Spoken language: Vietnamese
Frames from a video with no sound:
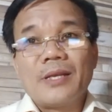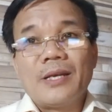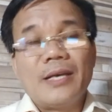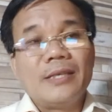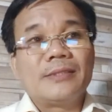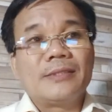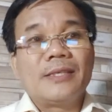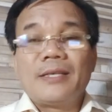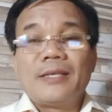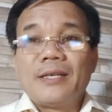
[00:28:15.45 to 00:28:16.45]
đây,
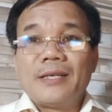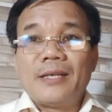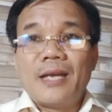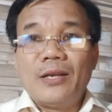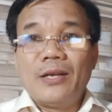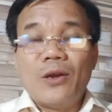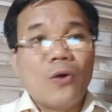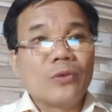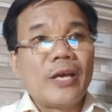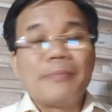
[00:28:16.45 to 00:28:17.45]
lại
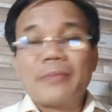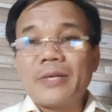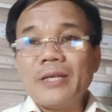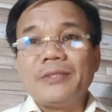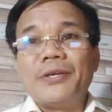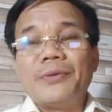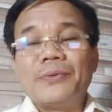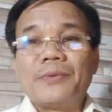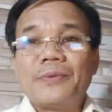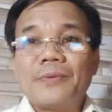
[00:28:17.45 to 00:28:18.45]
lộ thêm rất nhiều